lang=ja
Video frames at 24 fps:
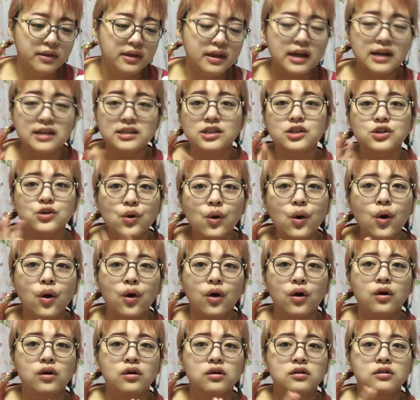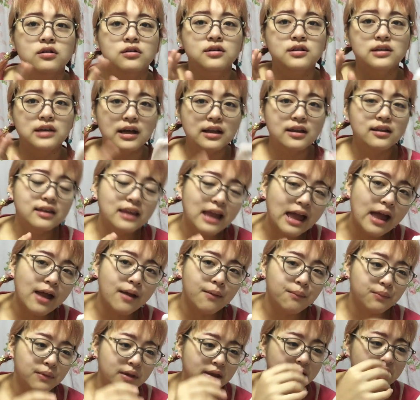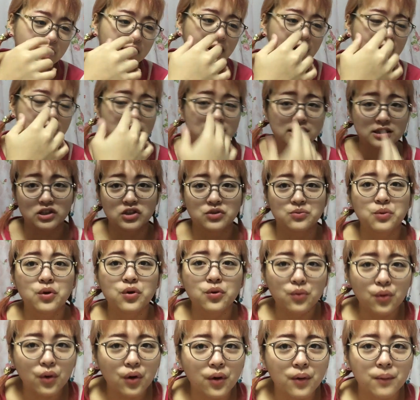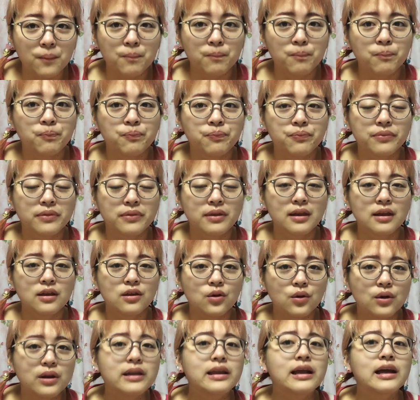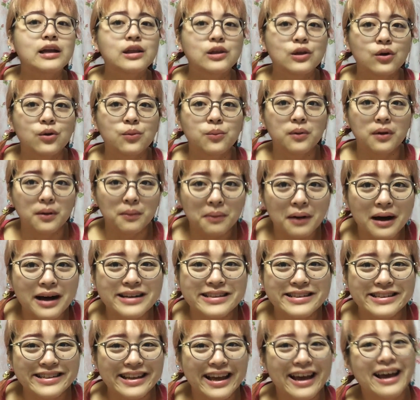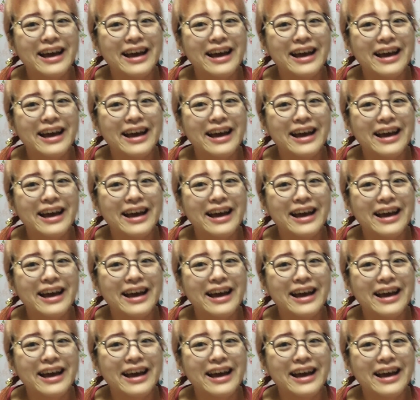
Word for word: キャスをやって、みんなから質問を取りたいと思います。